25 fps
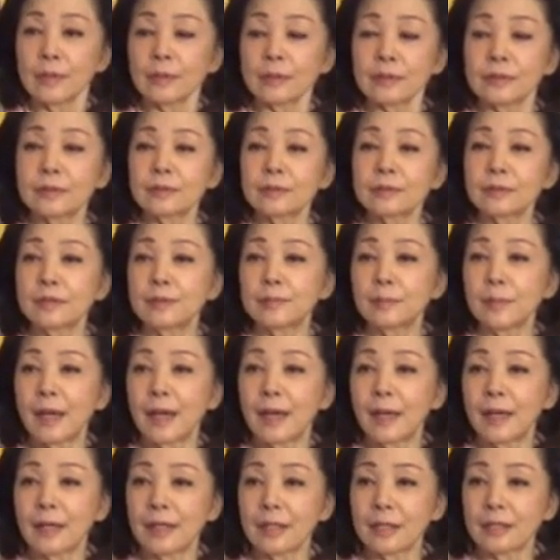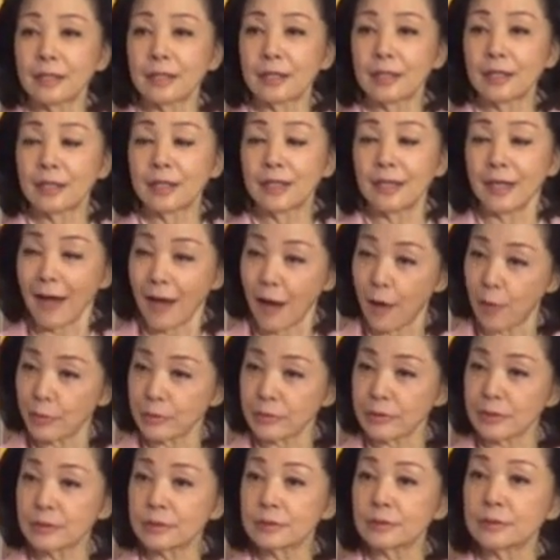すぐにまあ批判を
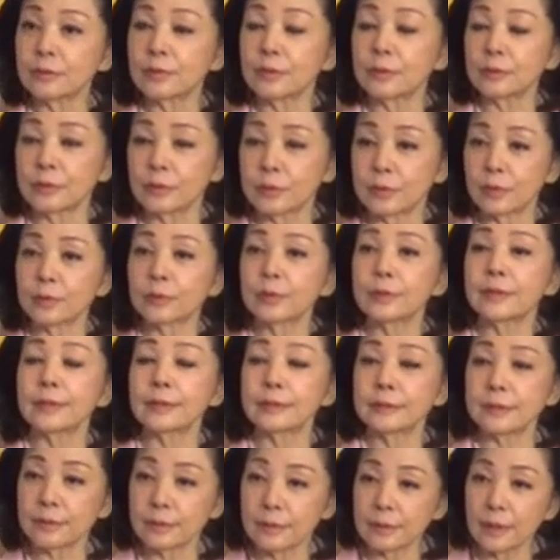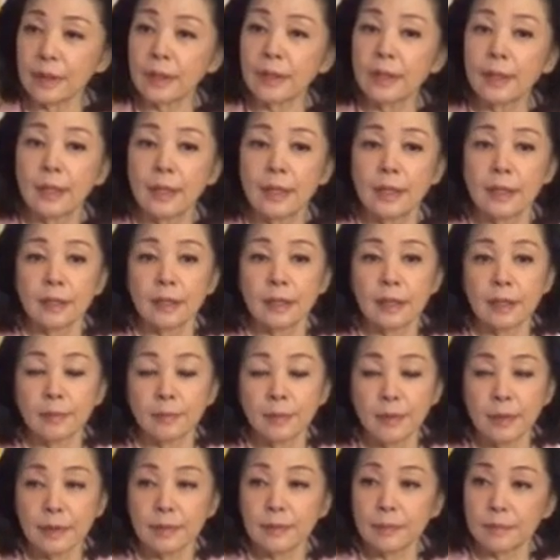するということですよね。はいうん、で
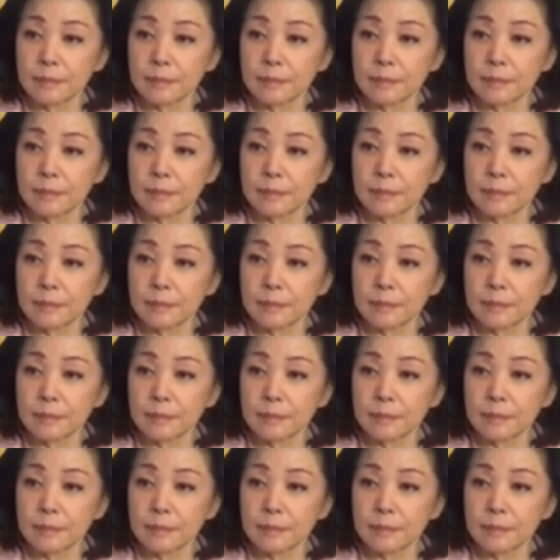もね、